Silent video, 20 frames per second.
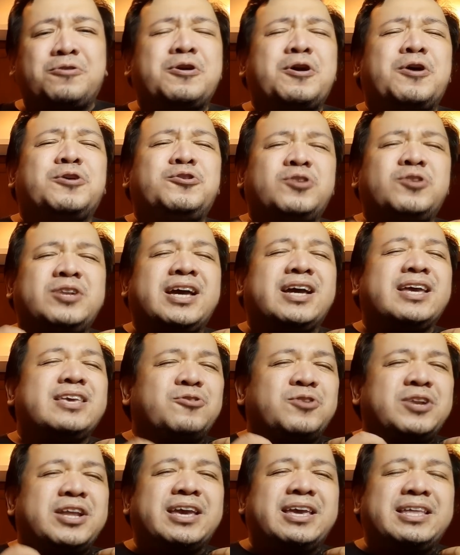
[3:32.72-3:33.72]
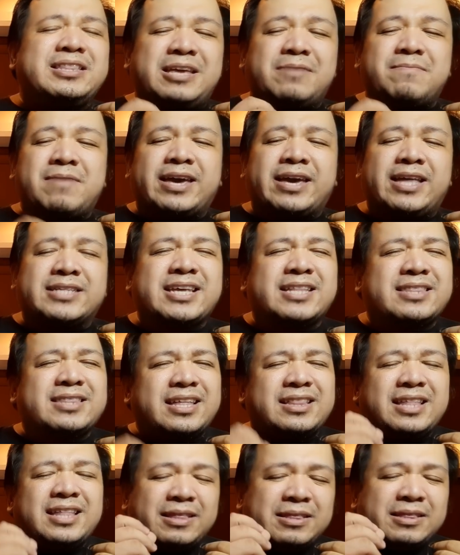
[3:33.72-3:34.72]
So, yun ang, yun ang hindi magets.
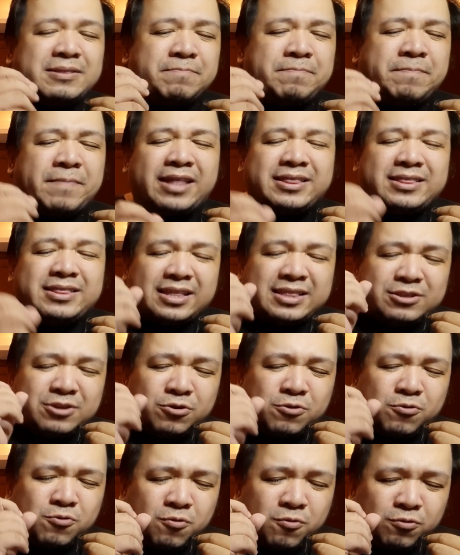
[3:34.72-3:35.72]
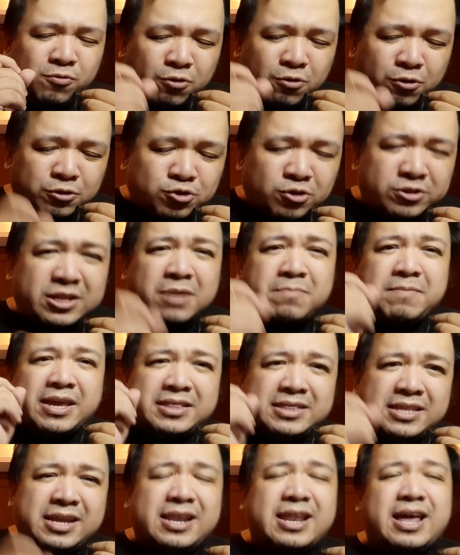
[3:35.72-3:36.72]
At, at yung lungsod ng
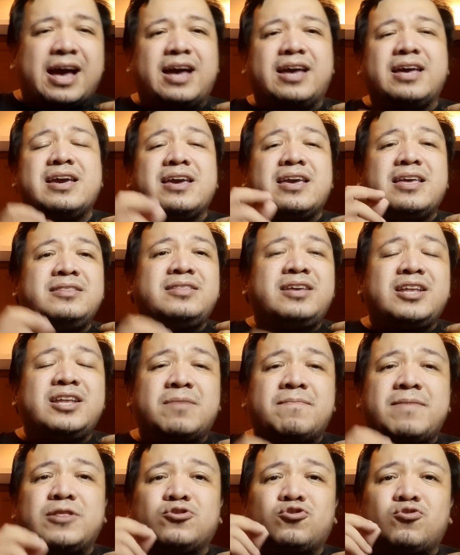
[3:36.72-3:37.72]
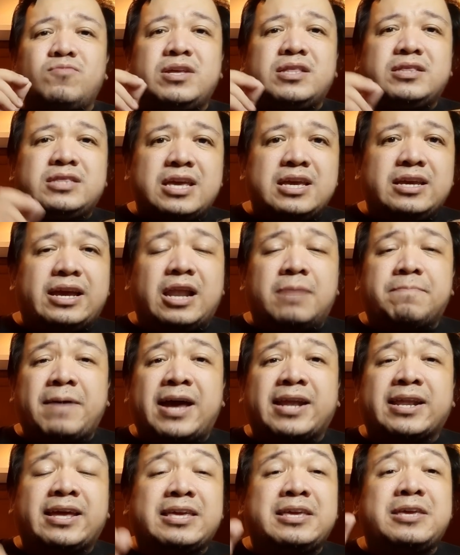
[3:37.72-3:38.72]
Maynila, hindi naman tumitigil
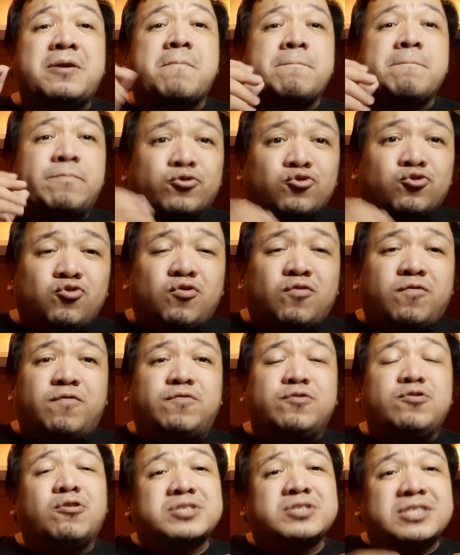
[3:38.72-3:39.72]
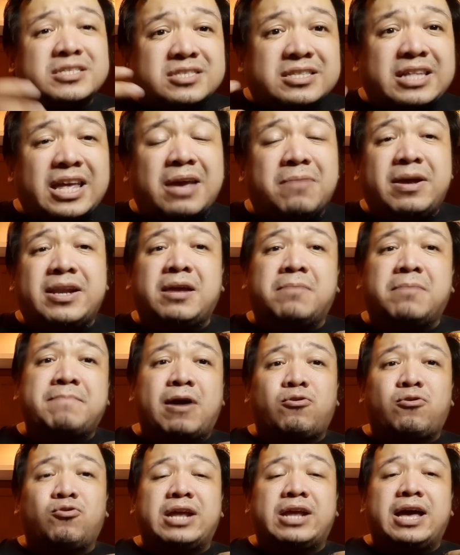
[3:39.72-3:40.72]
para i-improve yung sistema ng
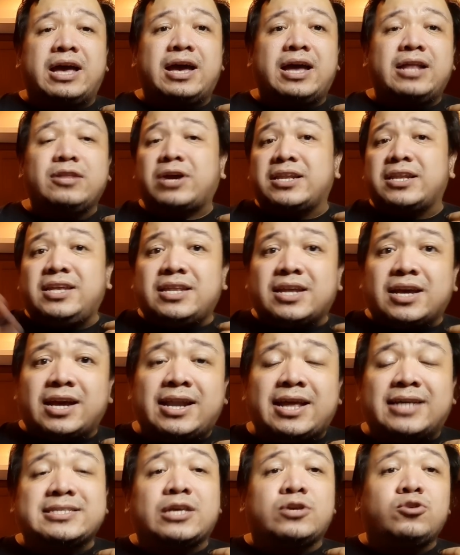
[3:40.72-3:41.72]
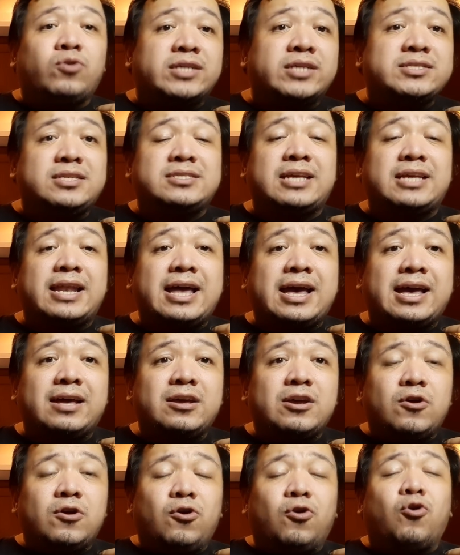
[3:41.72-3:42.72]
bakunahan. Kanina nga nasa UST
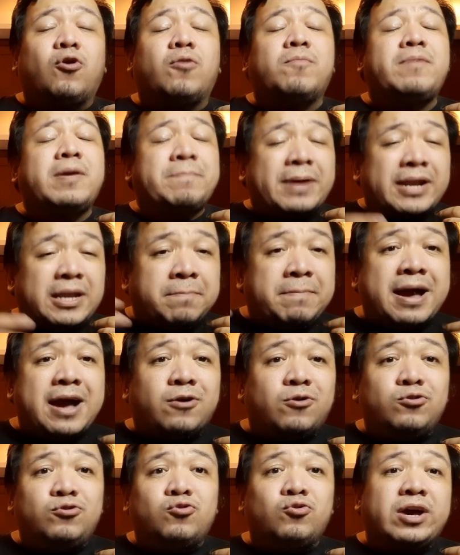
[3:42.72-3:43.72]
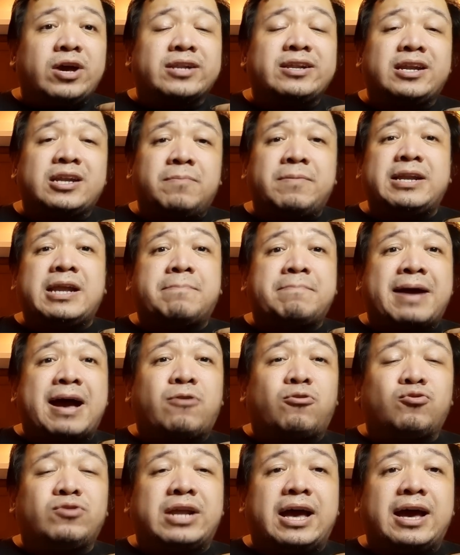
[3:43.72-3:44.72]
sila. O, may panibagong lugar na naman ng
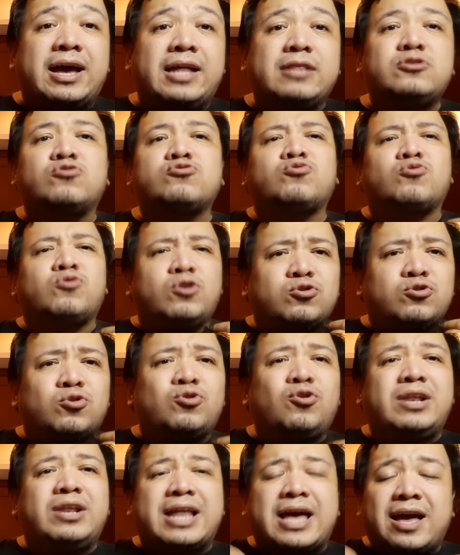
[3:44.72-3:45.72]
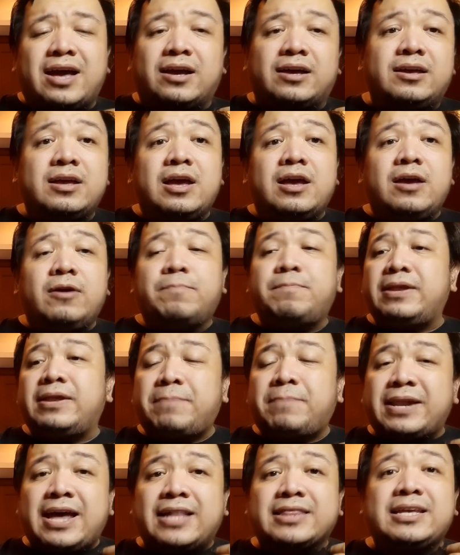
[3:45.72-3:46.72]
bakunahan. So, tuloy-tuloy lang.
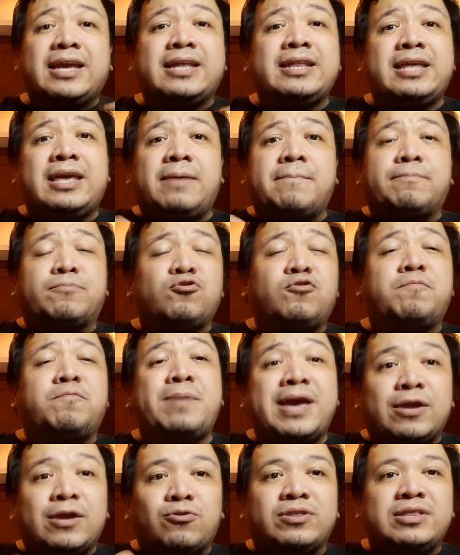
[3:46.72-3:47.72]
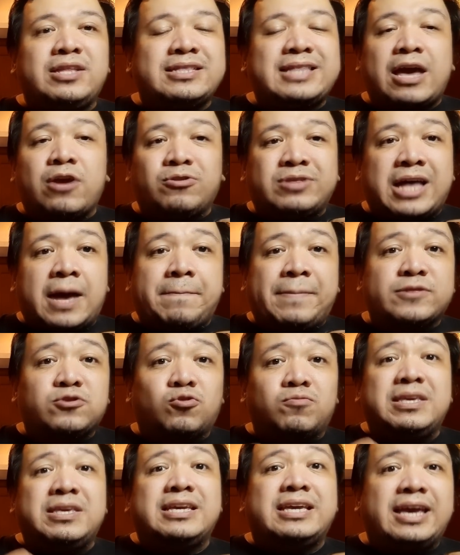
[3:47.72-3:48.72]
Parating ini-improve. Pero hindi tayo dapat
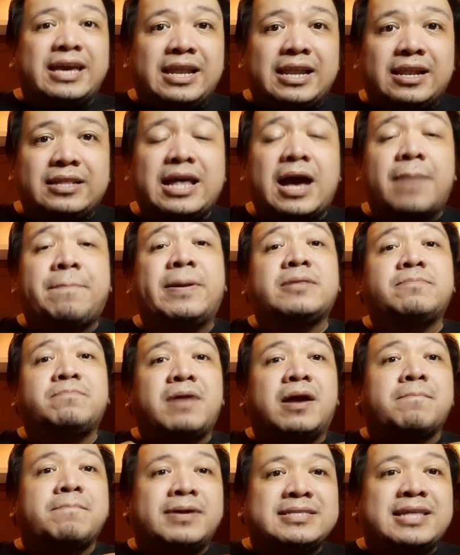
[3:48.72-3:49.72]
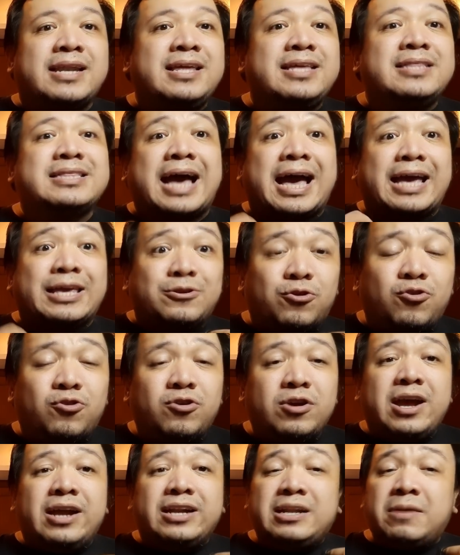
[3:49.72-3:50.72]
tumigil. Dapat magmadali
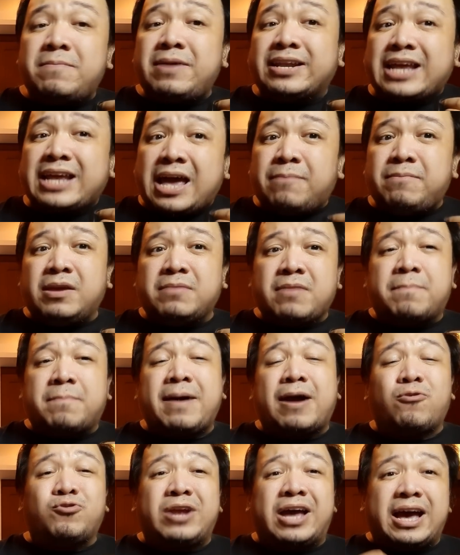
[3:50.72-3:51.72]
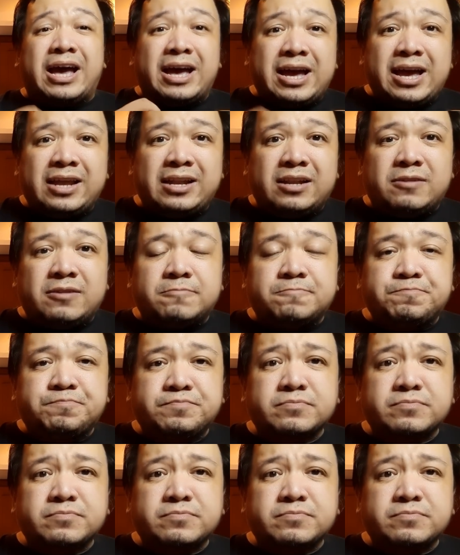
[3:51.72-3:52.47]
tayo na maraming mabakunahan.